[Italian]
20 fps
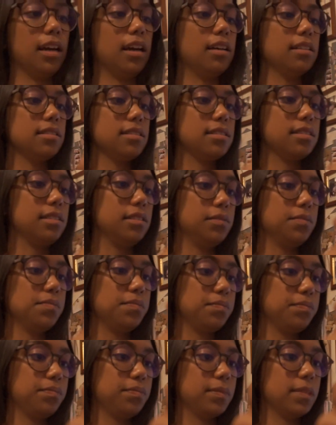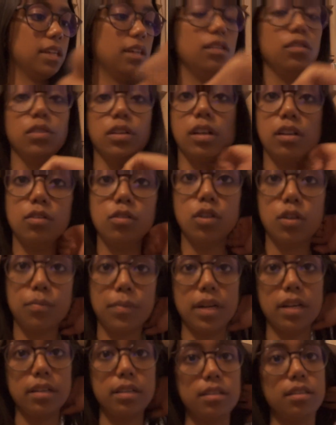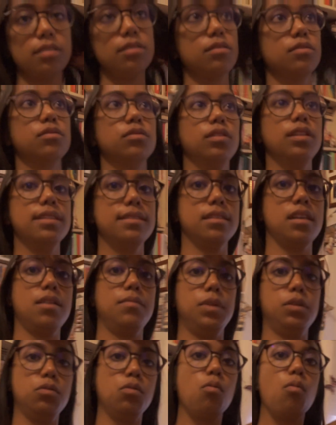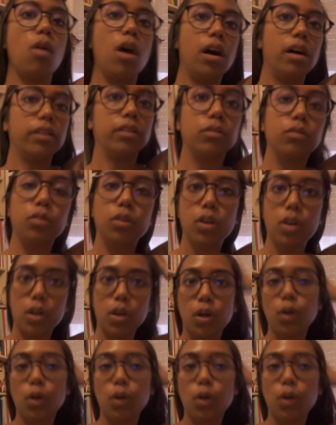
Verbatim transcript: Ragazze, allora ormai sono le 6 meno un quarto,